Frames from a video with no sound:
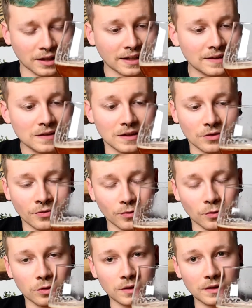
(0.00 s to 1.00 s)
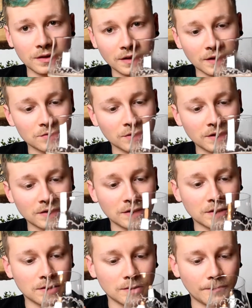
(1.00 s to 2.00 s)
richtig fruchtig, also
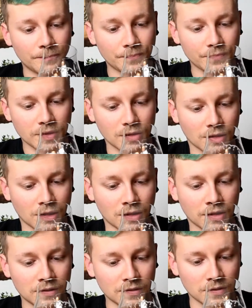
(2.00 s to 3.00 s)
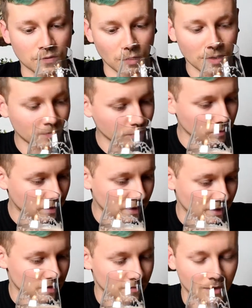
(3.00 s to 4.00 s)
richtig, ja, richtig
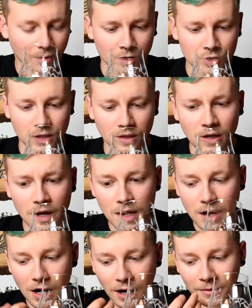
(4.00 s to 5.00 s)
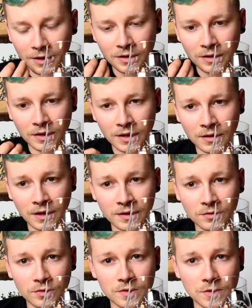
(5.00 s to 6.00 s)
grapefruitig, also wie da steht, aber
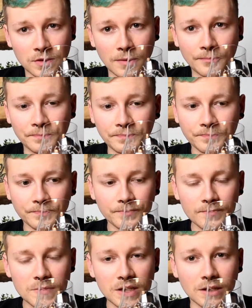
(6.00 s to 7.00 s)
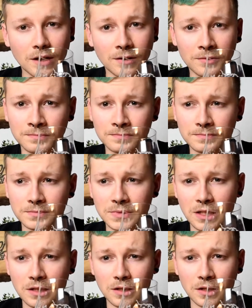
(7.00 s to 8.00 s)
leicht, auch so eine, ja,
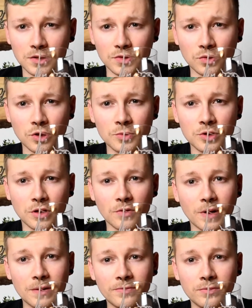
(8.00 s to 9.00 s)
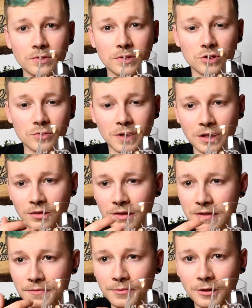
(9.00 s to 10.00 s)
so ein typischer Grapefruit-Geschmack, noch ne,
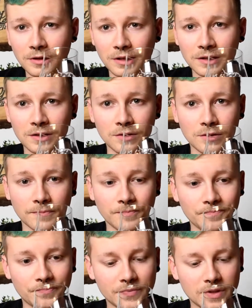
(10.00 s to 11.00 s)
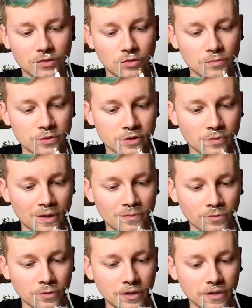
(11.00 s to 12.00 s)
diese bittere, die typisch
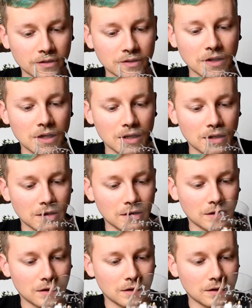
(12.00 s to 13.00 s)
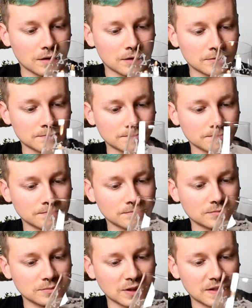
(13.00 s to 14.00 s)
grapefruitig ist. Ähm,
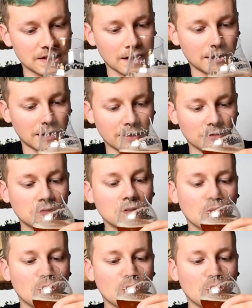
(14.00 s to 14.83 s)
sehr lecker.